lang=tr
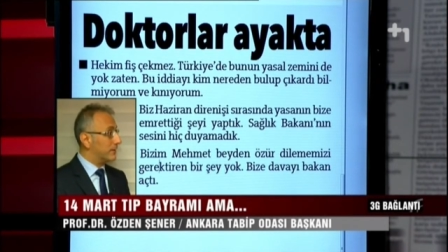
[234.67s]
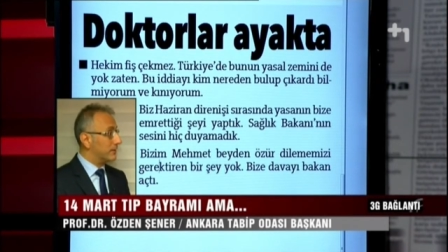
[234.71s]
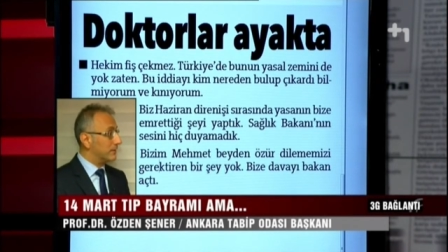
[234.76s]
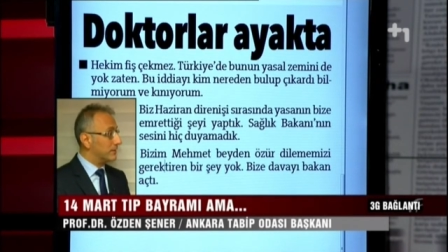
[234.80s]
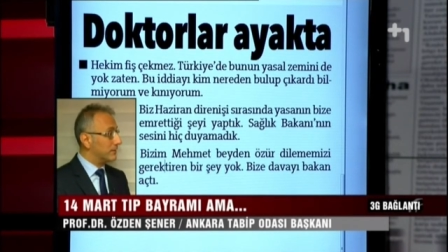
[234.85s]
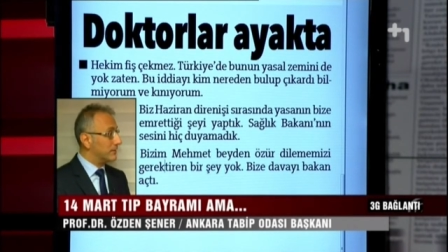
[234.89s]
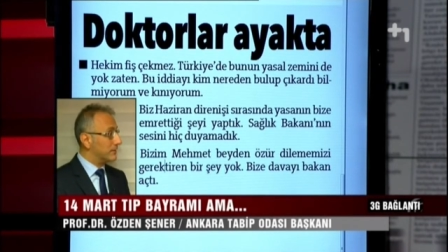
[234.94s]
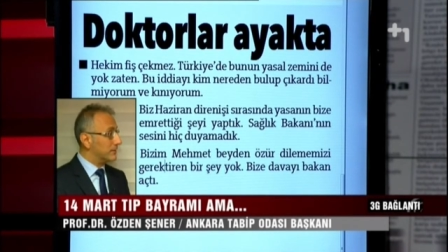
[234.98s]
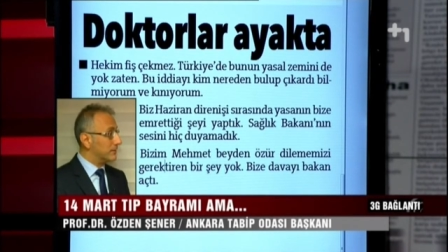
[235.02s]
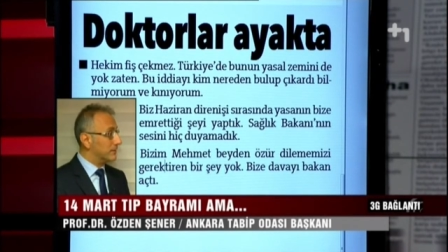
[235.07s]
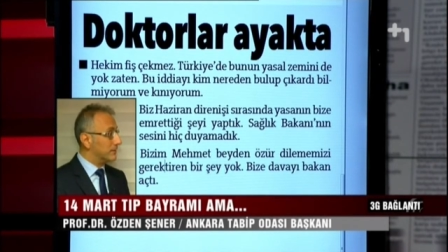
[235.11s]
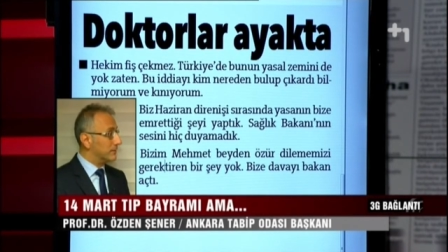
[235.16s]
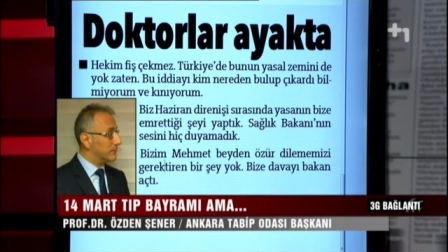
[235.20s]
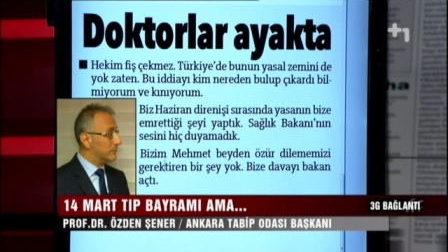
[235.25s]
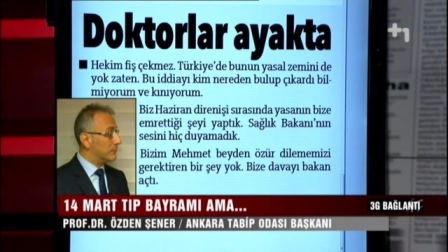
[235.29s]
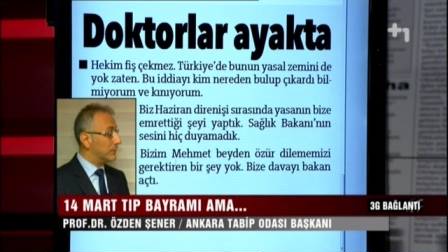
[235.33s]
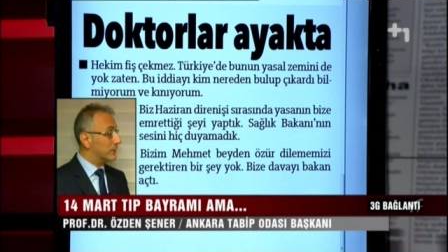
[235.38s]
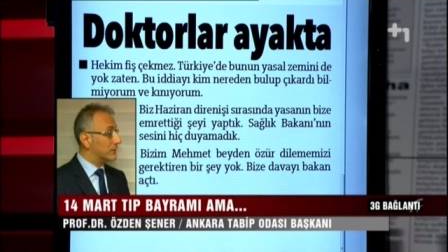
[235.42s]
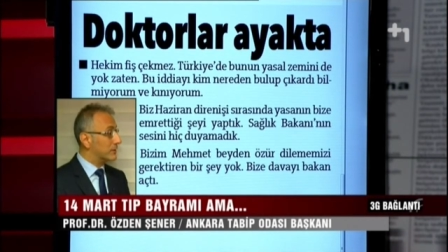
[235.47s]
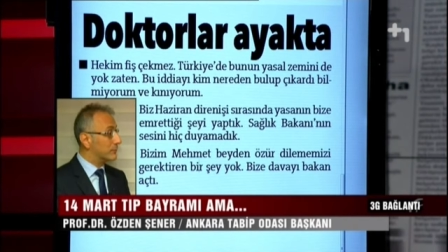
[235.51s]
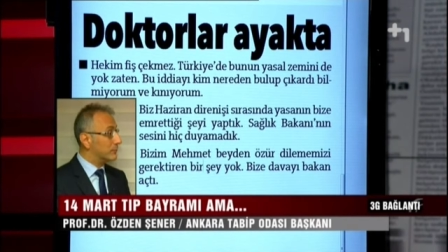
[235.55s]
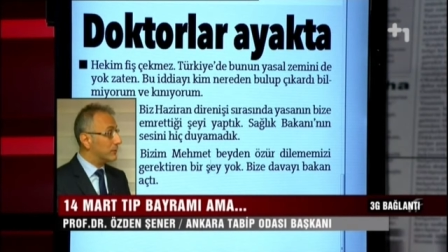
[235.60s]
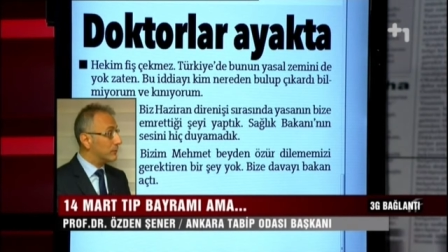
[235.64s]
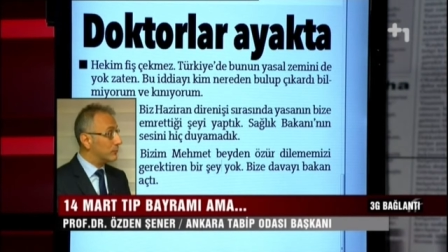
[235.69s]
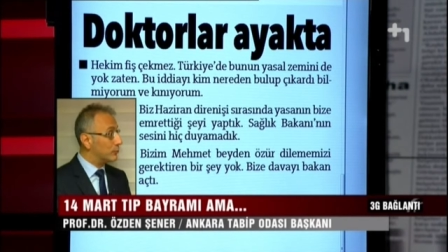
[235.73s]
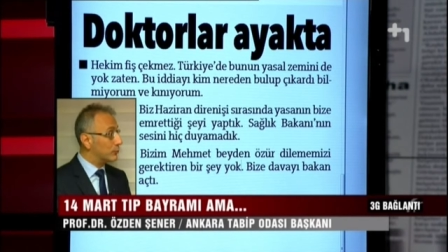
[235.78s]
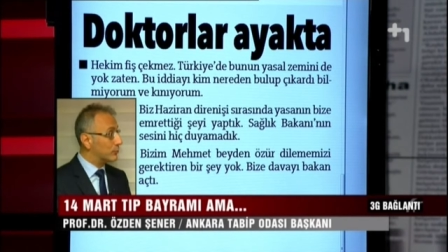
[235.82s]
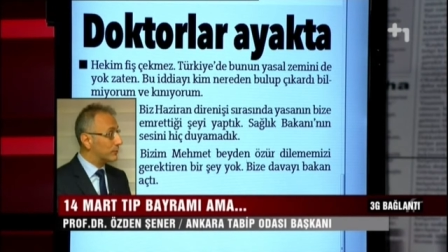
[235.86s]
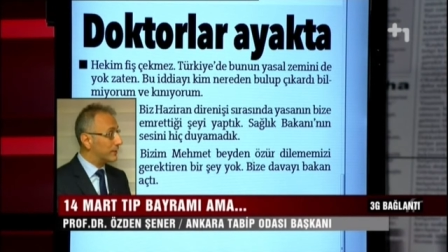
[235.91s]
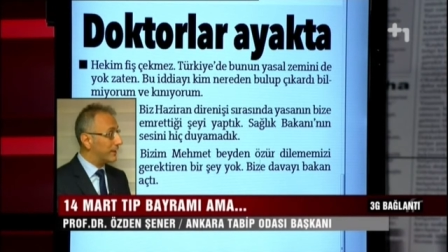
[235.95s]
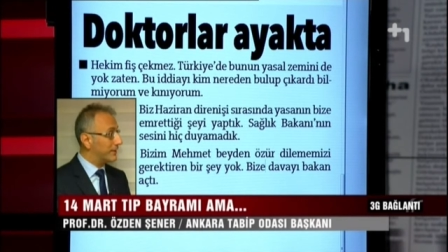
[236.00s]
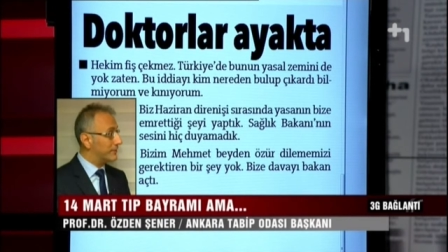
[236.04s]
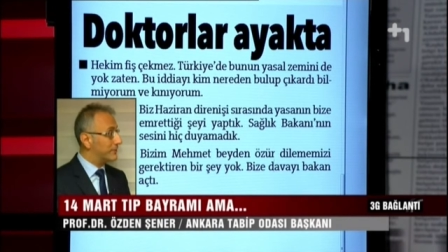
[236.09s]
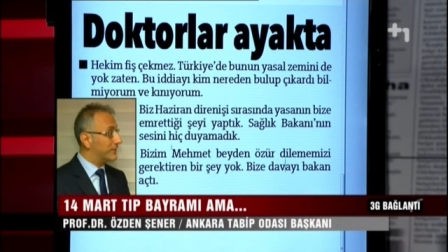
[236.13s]
yaralı,
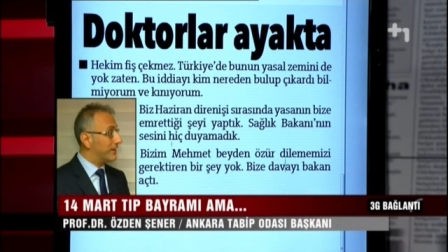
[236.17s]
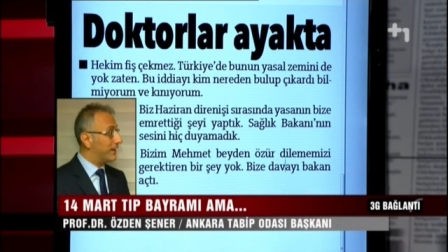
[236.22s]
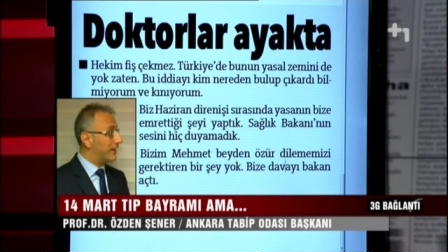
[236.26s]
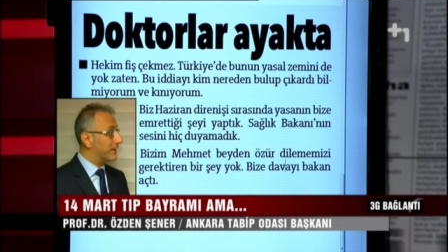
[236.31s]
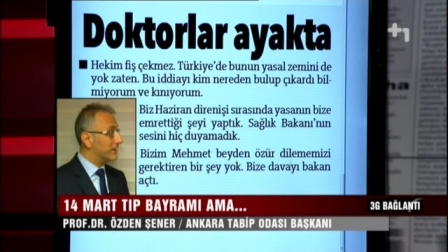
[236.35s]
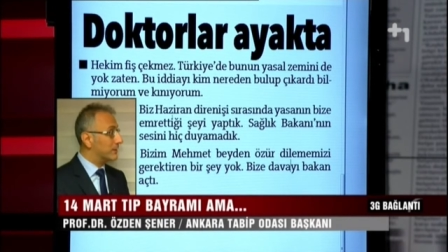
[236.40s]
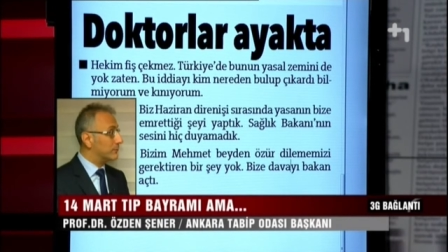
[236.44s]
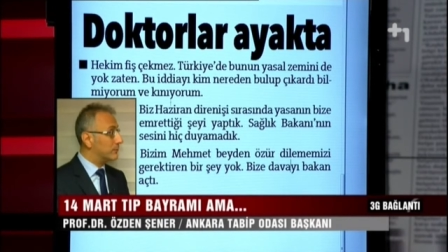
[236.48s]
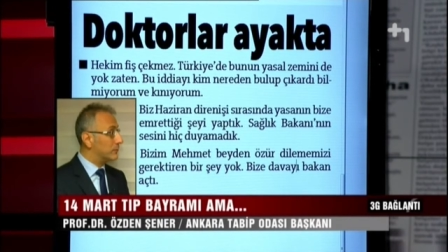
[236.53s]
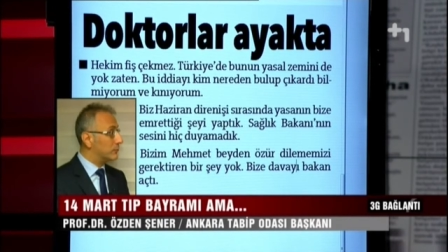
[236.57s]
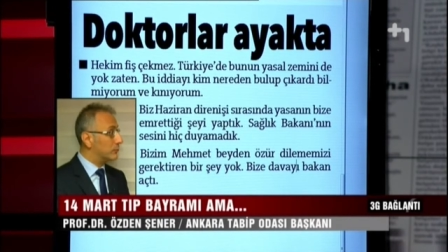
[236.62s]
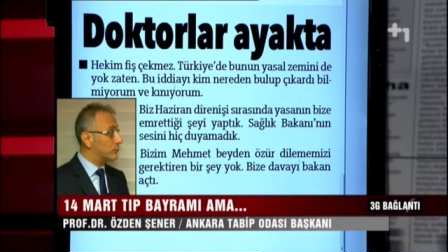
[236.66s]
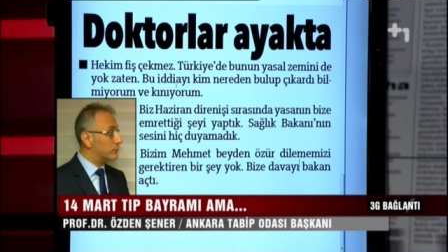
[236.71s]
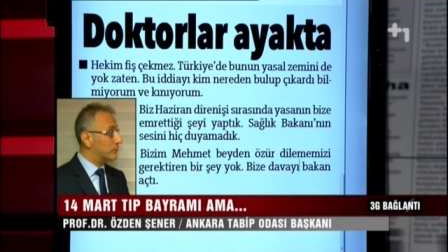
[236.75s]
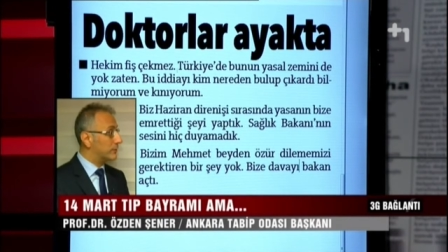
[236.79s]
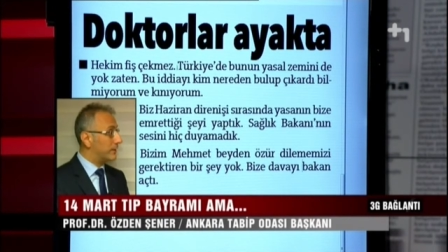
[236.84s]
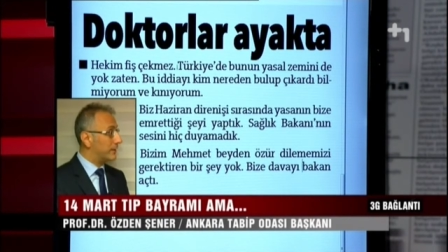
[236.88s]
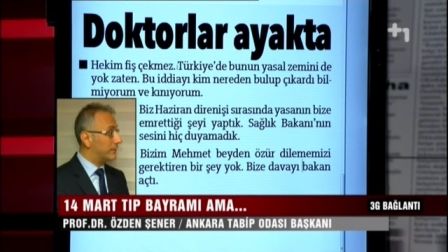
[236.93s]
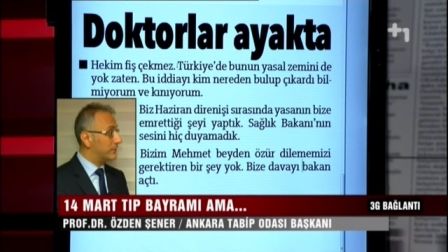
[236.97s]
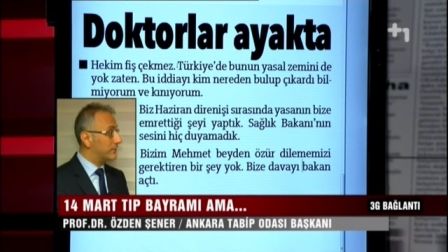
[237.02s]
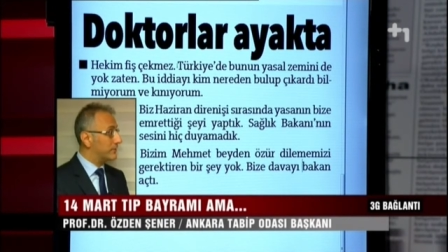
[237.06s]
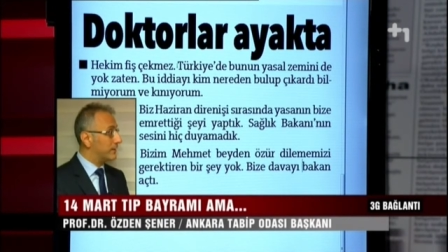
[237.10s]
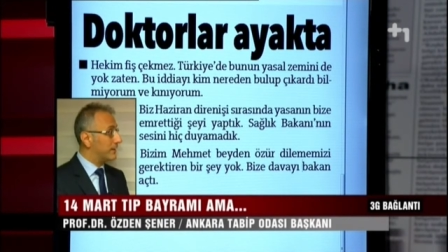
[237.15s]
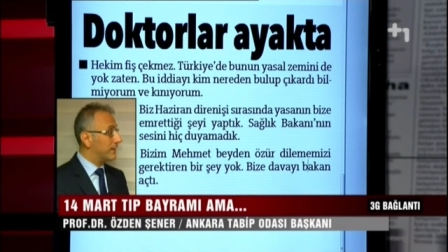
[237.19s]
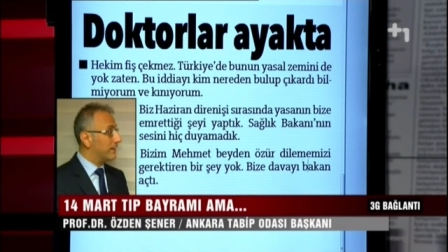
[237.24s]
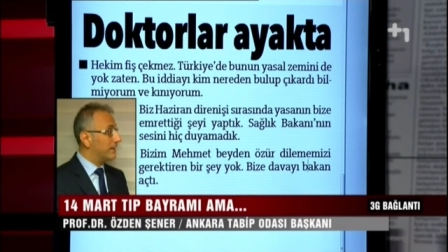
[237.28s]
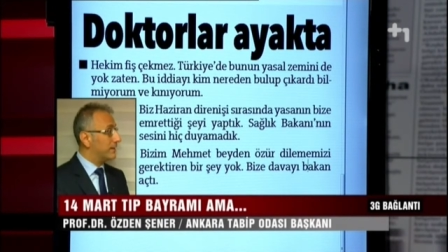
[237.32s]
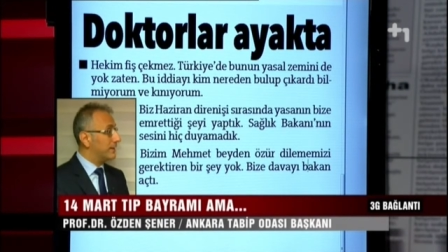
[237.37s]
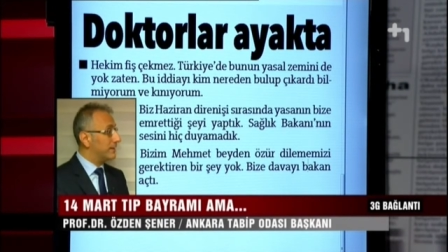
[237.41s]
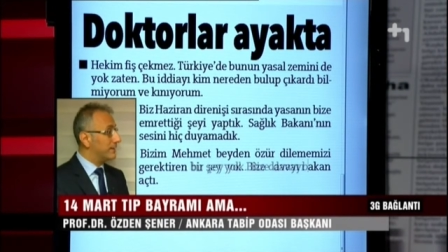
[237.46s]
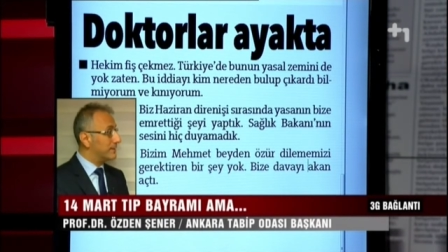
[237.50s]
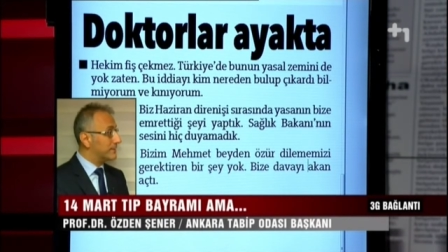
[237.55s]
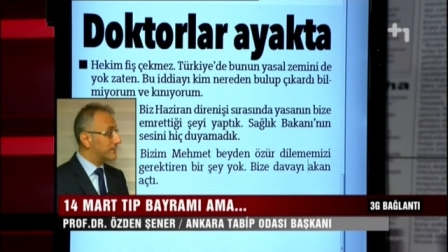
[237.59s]
bakıma muhtaç, yardıma muhtaç